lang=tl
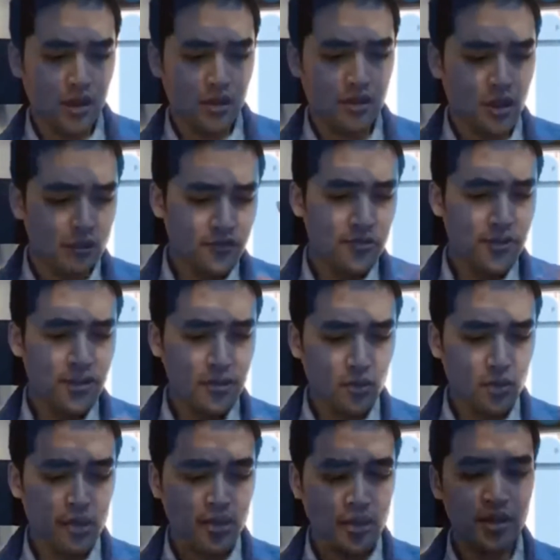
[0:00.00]
government
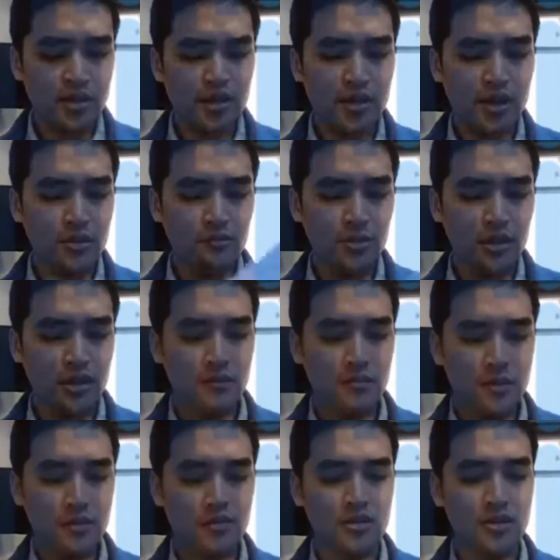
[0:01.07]
workers, ganun pa rin
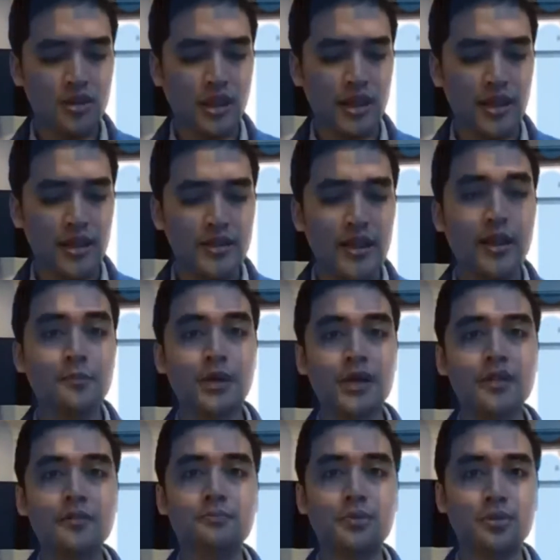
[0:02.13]
po, skeletal pa
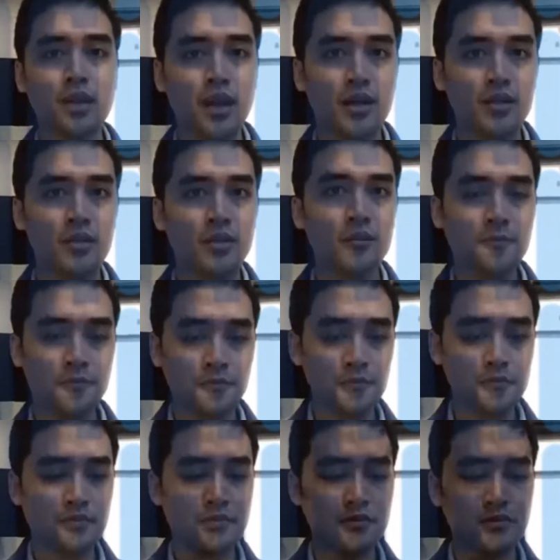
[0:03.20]
rin po tayo.
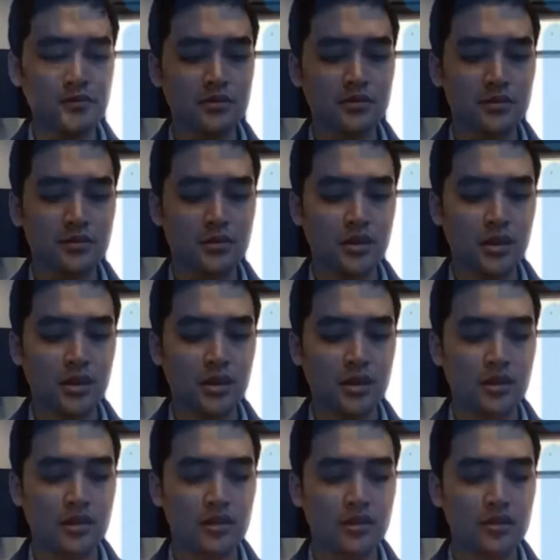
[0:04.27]

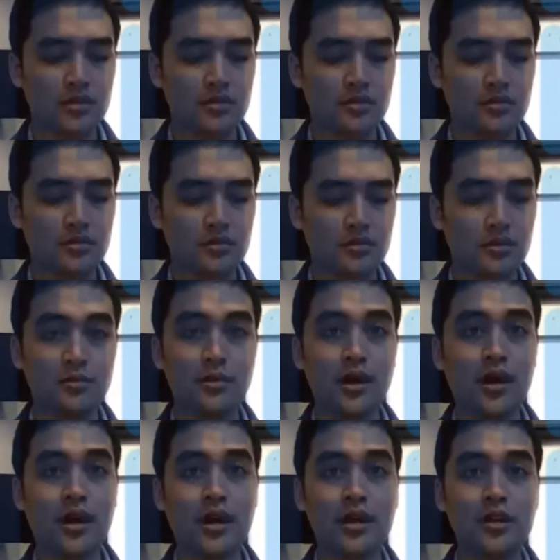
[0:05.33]
Uh, yung
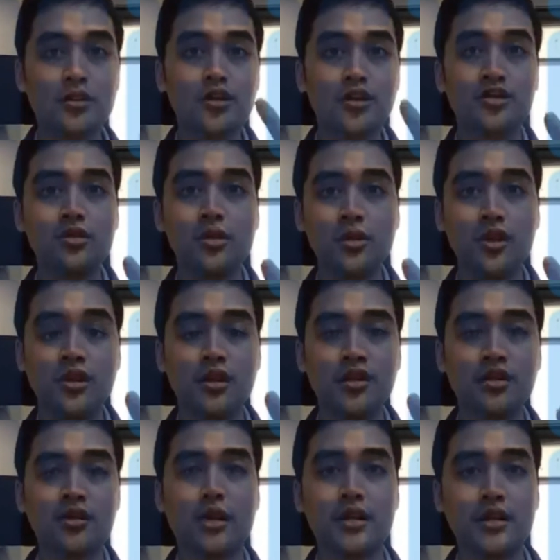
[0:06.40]
mga LGU
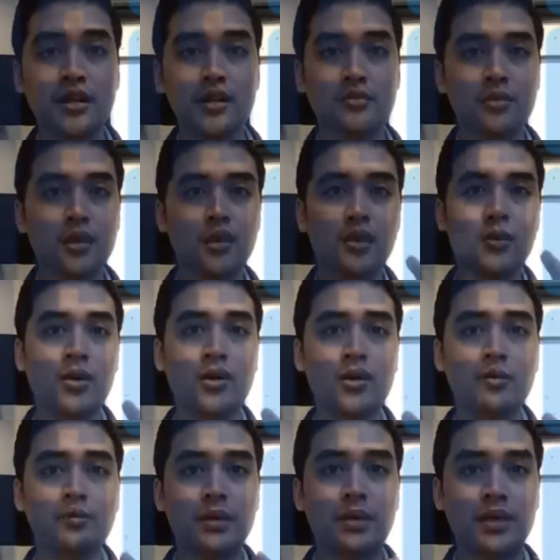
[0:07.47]
workers natin, yung mga kawani
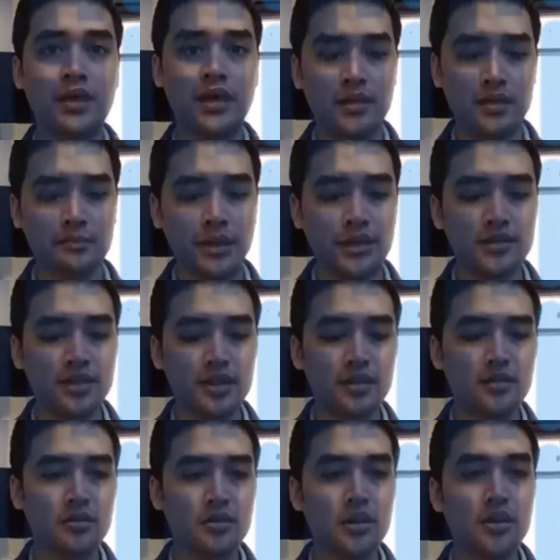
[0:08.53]
ng pamahalaan ng
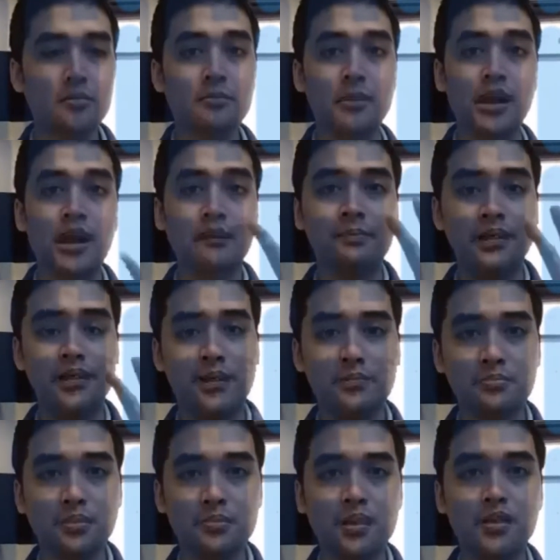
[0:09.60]
Pasig, malapit na
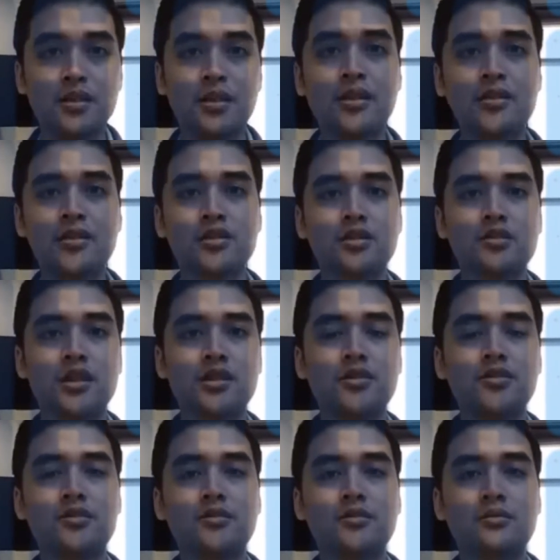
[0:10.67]
pong ma-release yung
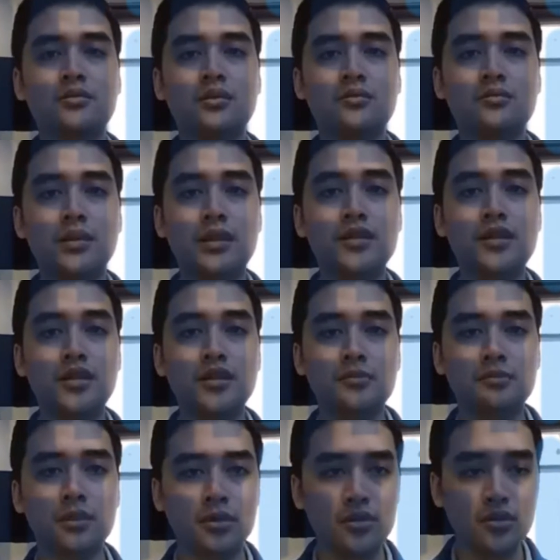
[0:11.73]
inyong mid-year
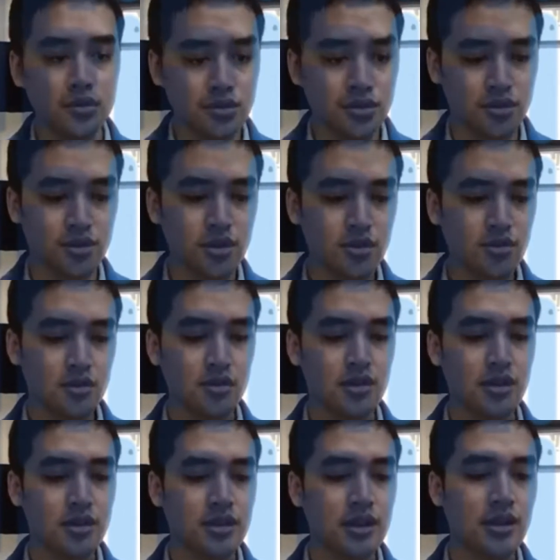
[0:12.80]
bonus, yung
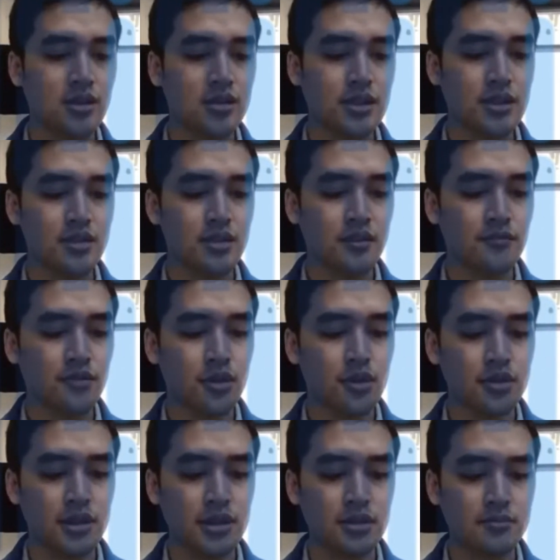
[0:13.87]
tinatawag nating
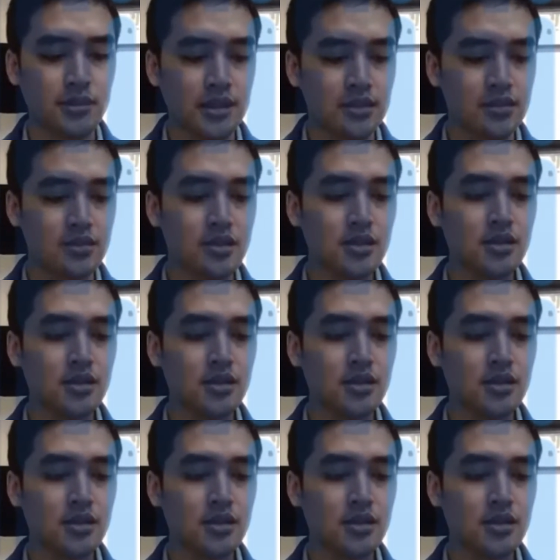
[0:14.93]
14th month,